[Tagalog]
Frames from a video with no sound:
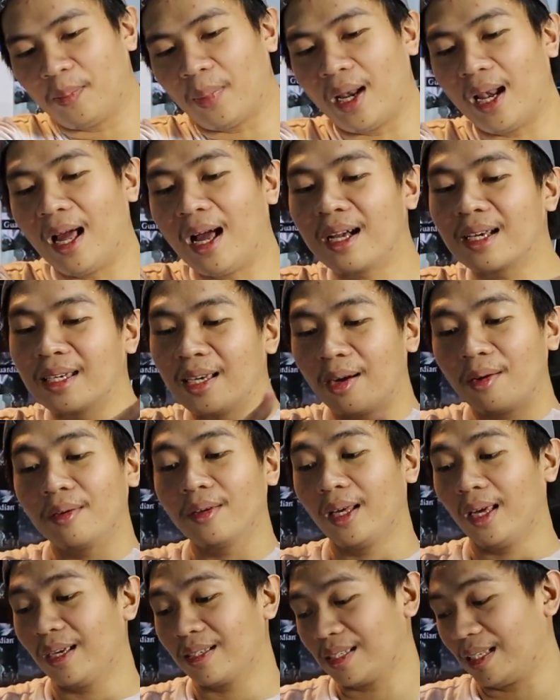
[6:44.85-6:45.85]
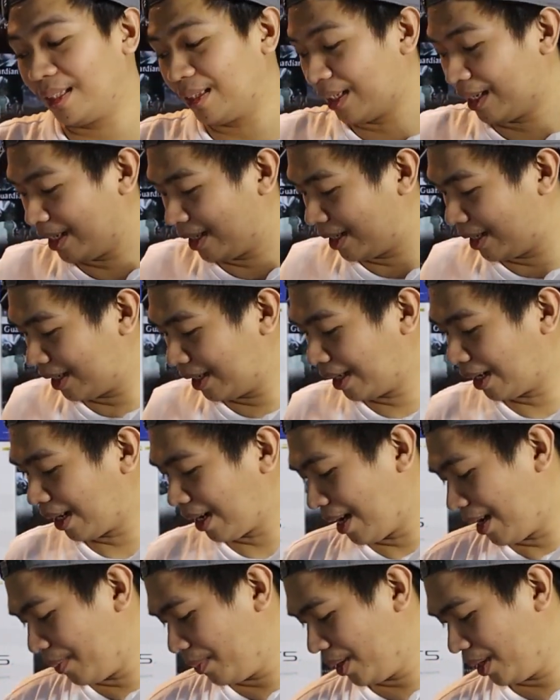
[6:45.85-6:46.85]
Bala, hindi ako na-excite talaga.
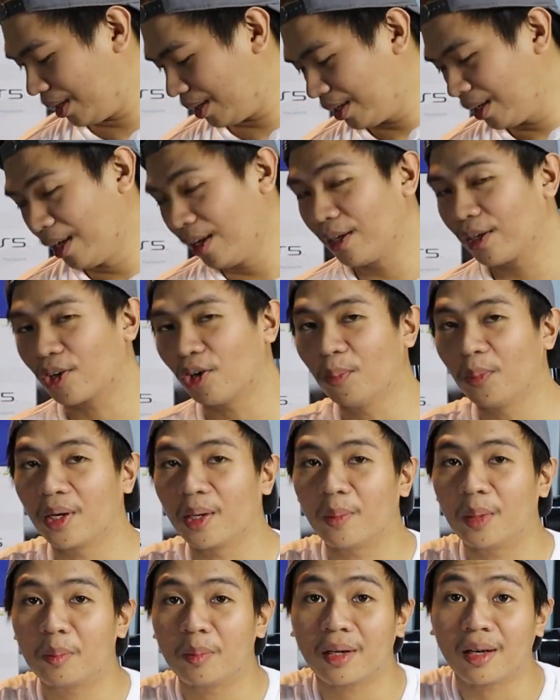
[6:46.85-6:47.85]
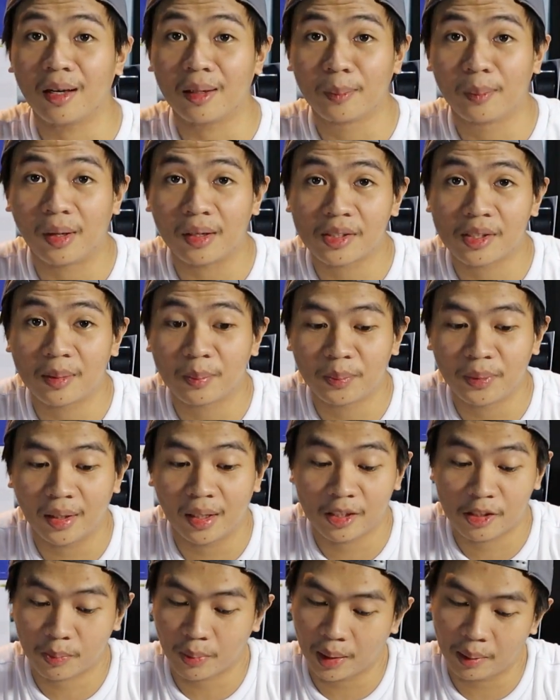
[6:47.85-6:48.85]
Grabe. Ikaw naman mag-unbox ng
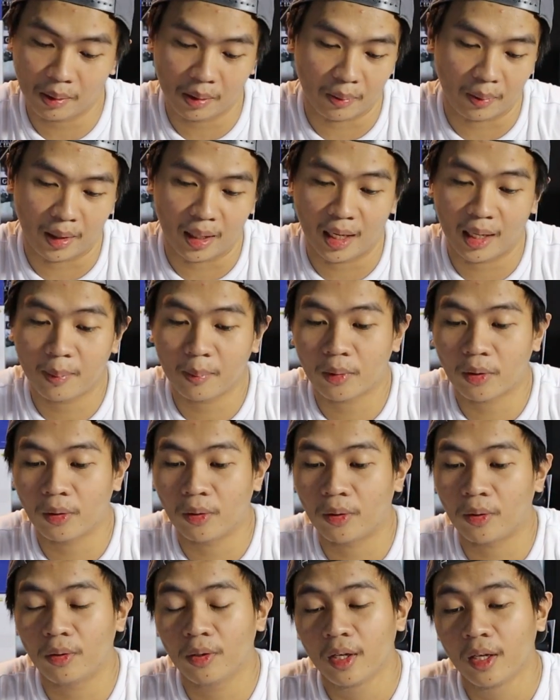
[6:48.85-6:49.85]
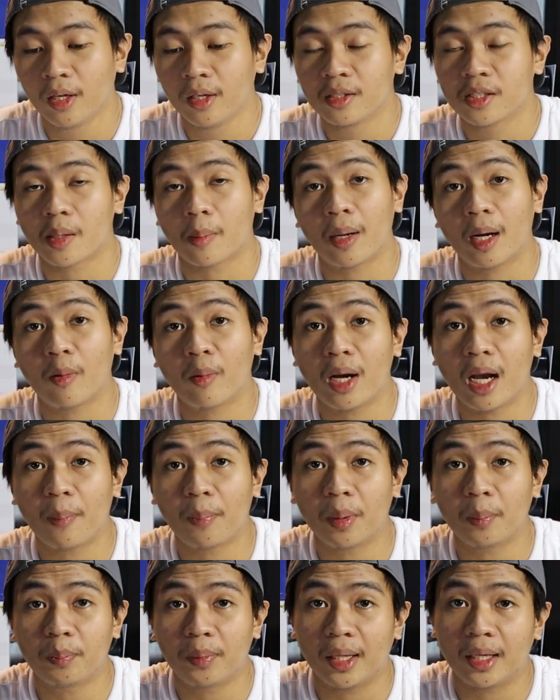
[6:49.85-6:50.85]
PS5, di ba? Alam ko, sa mga wala
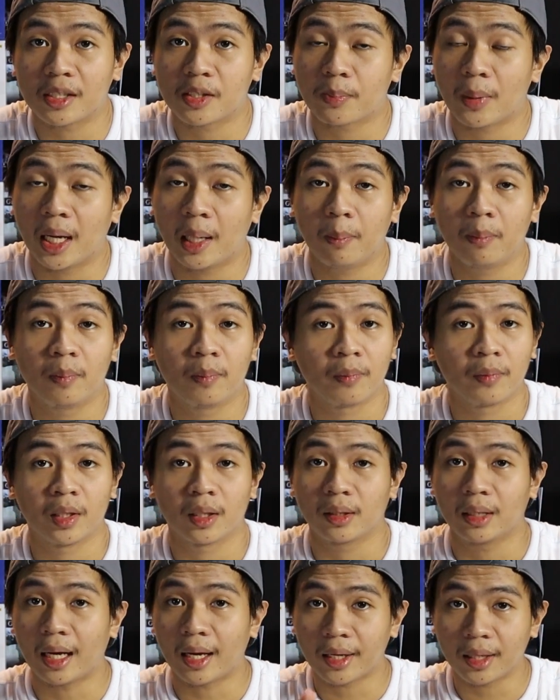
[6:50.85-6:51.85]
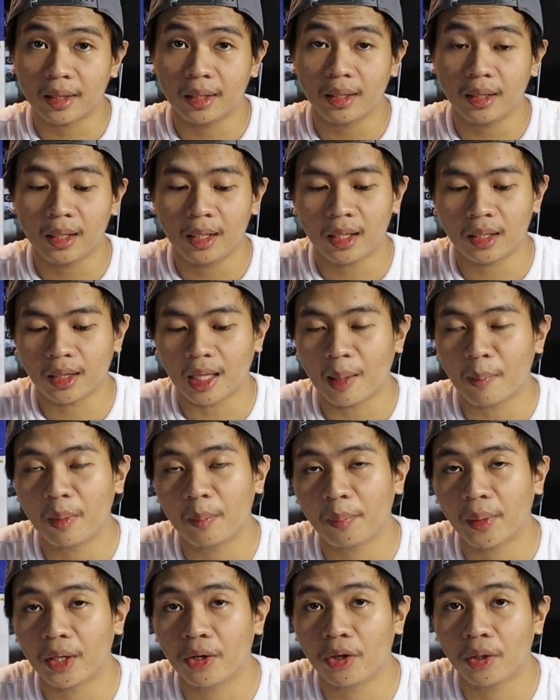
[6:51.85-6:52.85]
pang PS5, darating din ang
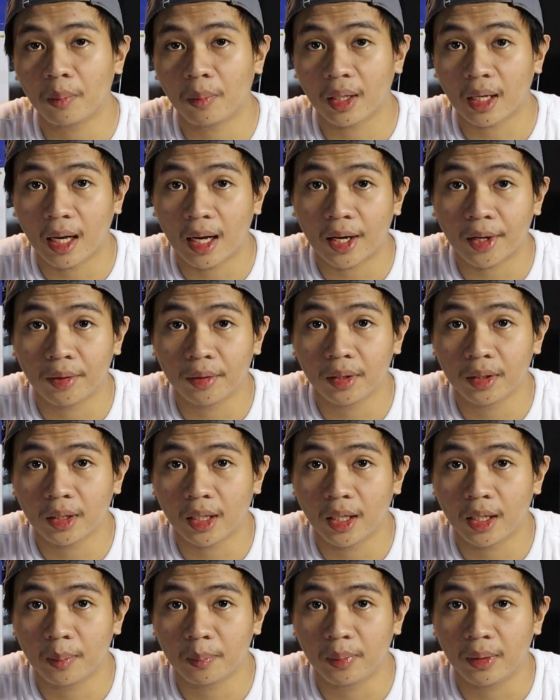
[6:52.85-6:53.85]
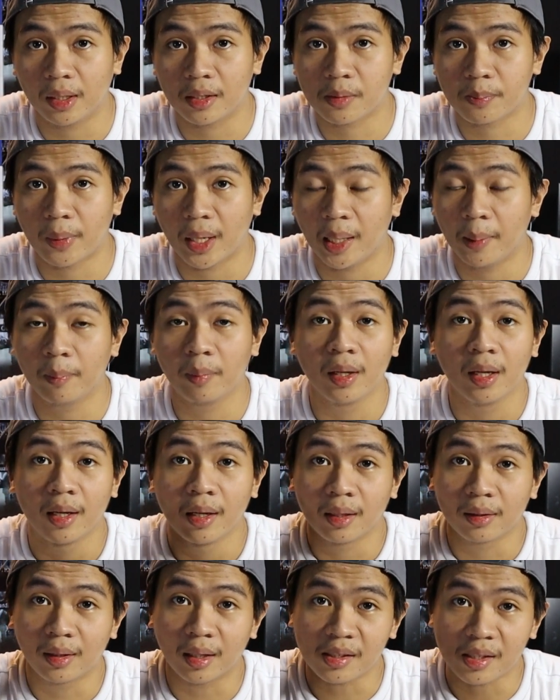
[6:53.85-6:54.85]
tamang panahon magkakaroon din kayo ng PS5.
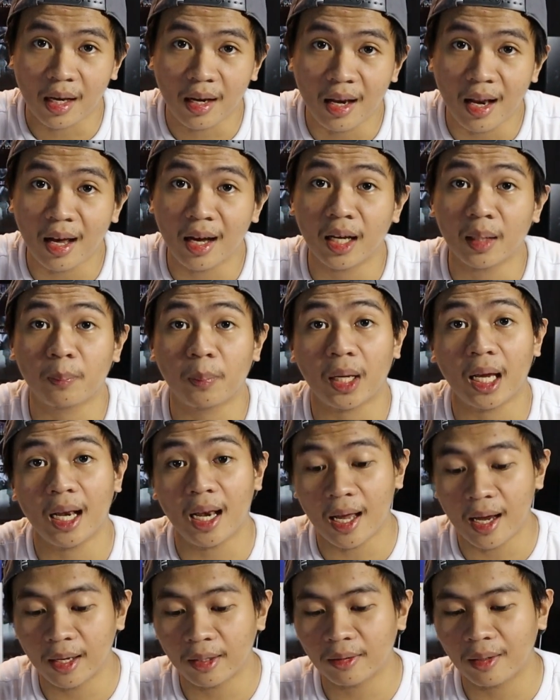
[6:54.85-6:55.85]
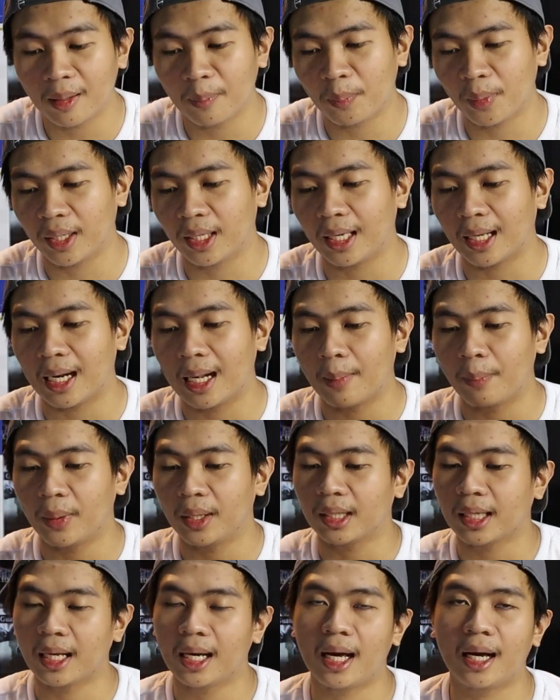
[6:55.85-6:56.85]
Dasal lang at kailangan nyo lang
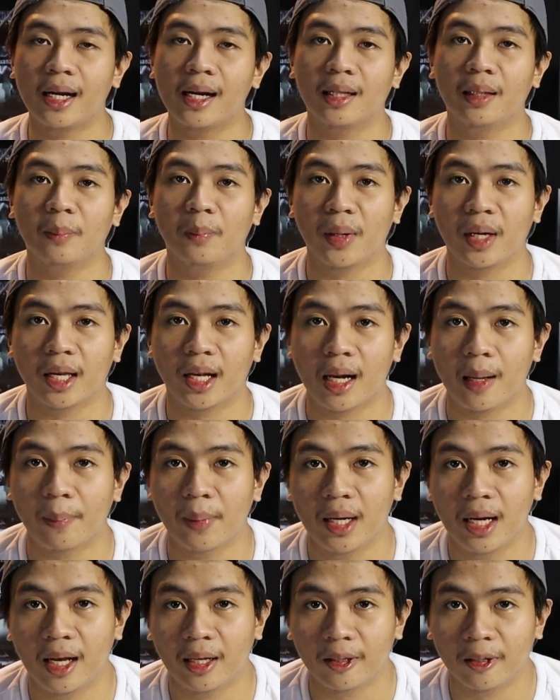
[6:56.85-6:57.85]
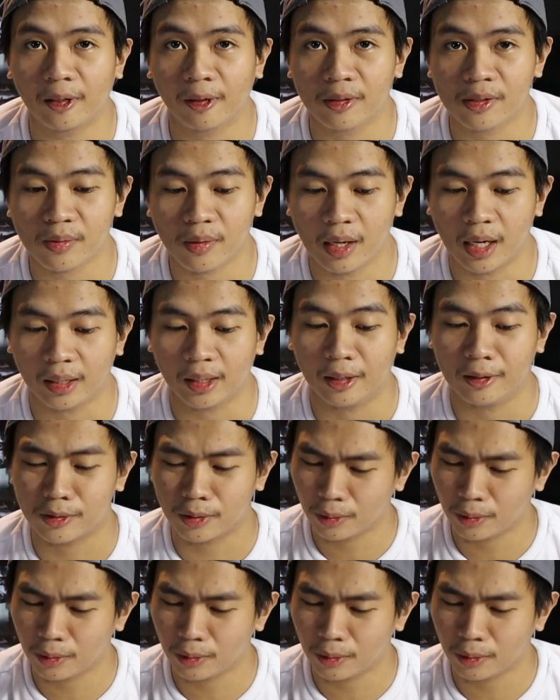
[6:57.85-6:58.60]
paghirapan. Kailangan natin paghirapan lahat ng gusto natin.